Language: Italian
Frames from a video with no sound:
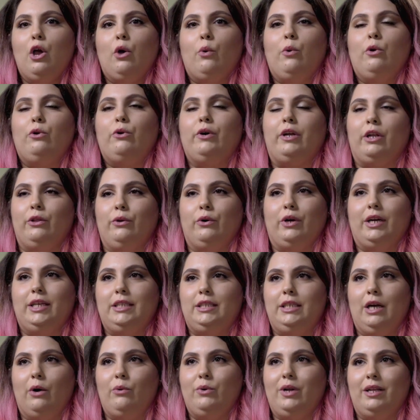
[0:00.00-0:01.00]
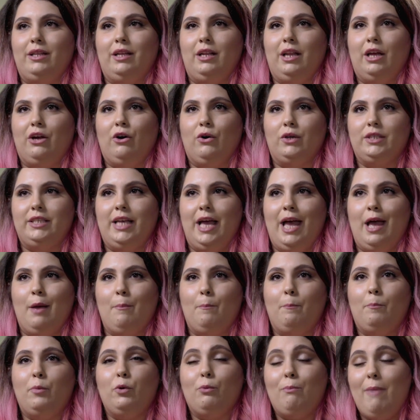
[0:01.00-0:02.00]
Quello credo che sia una delle
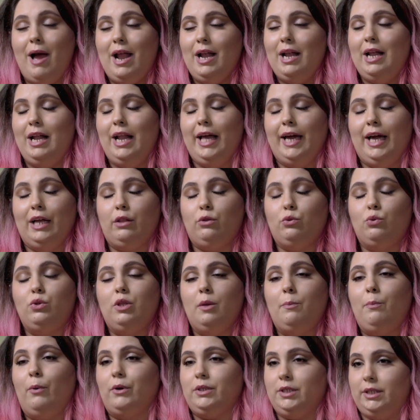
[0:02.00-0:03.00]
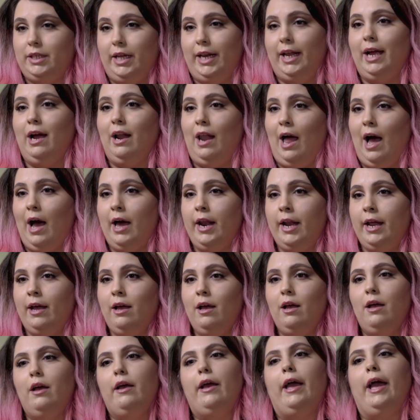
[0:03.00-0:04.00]
cose più belle che tu ti possa regalare
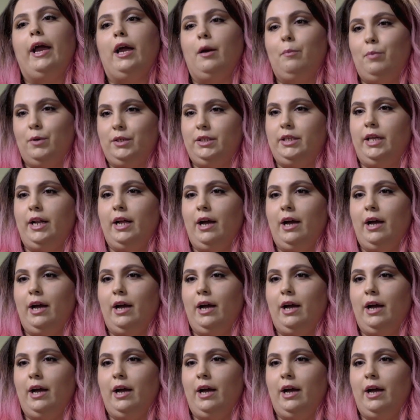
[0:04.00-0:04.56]
e che possa